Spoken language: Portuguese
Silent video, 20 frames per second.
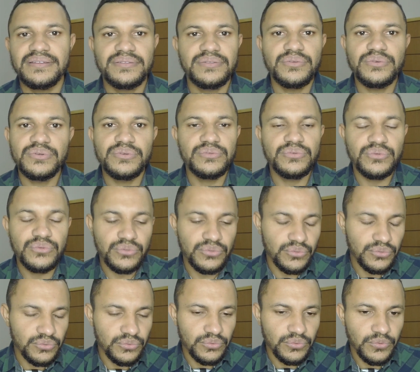do,
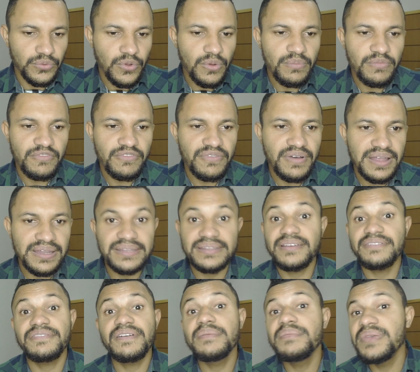do, como fala
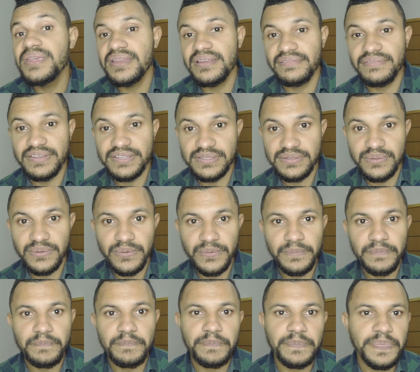da família Vestron.
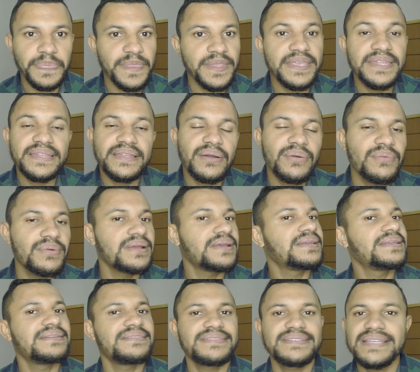Então
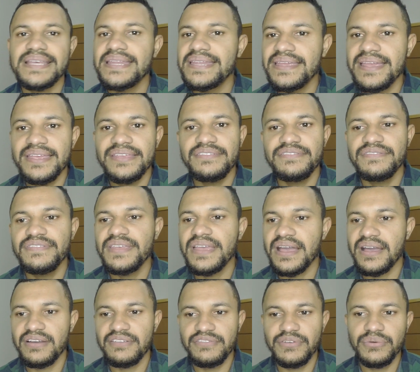seria
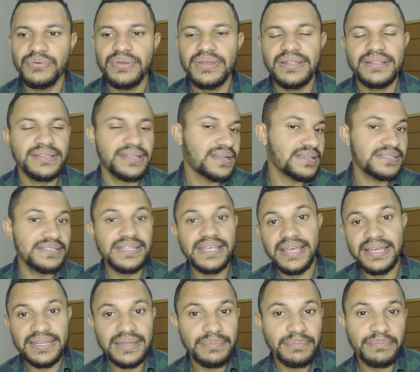inviável trazer
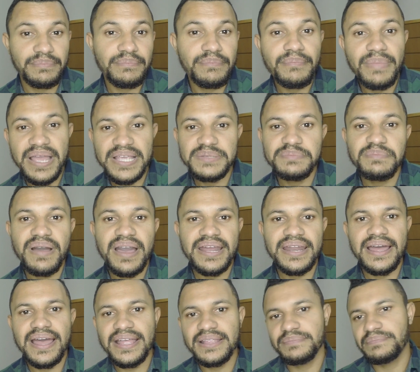ela mais
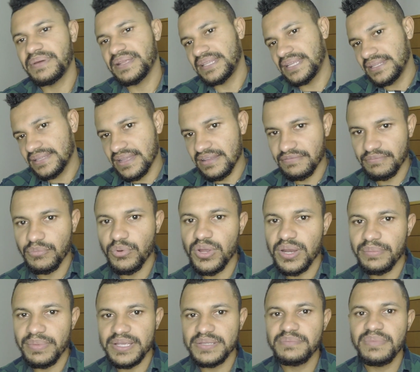barato, para tentar pôr
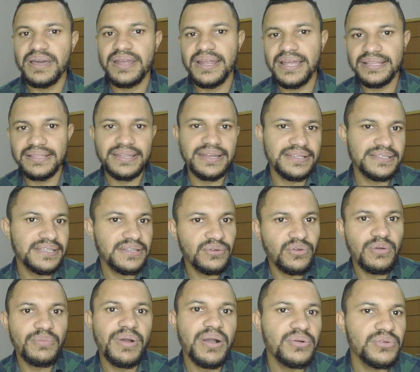ela mais barato, trazendo
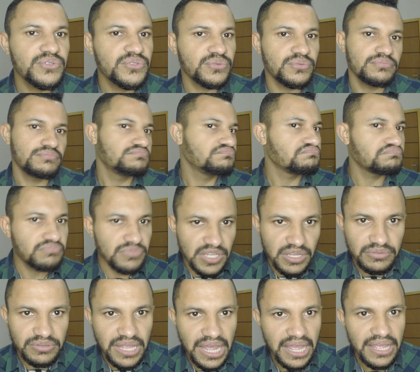como Hoju.
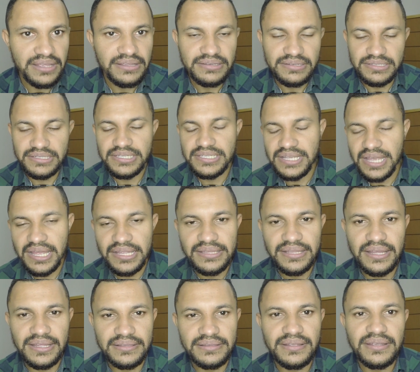Não dá,
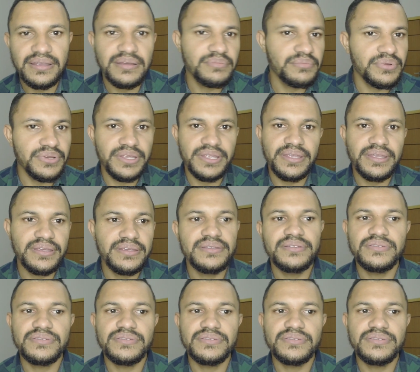descartado, porque